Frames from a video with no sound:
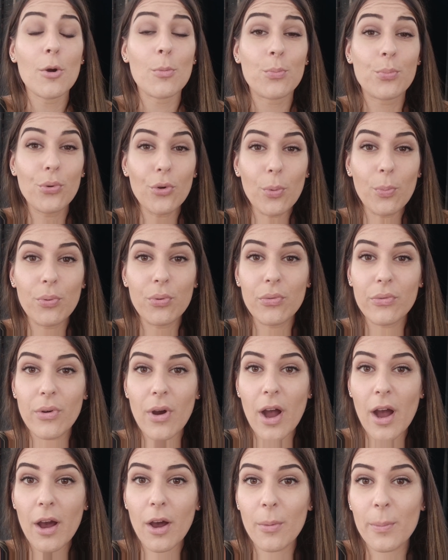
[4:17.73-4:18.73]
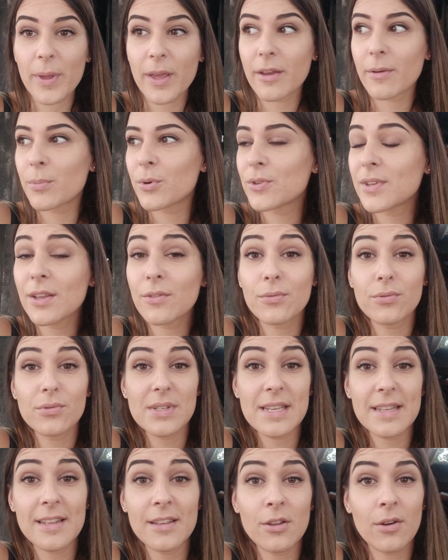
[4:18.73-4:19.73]
pour pouvoir eh peut-être
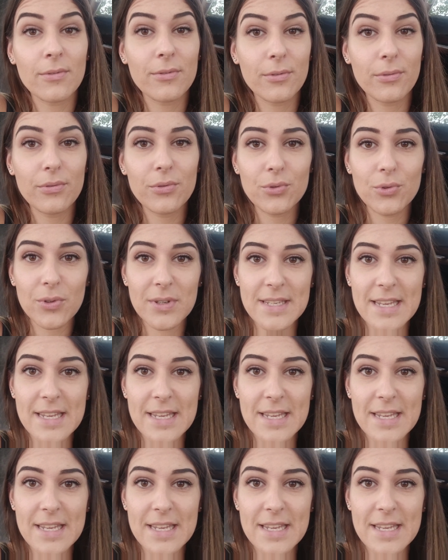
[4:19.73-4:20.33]
vous aider dans vos futurs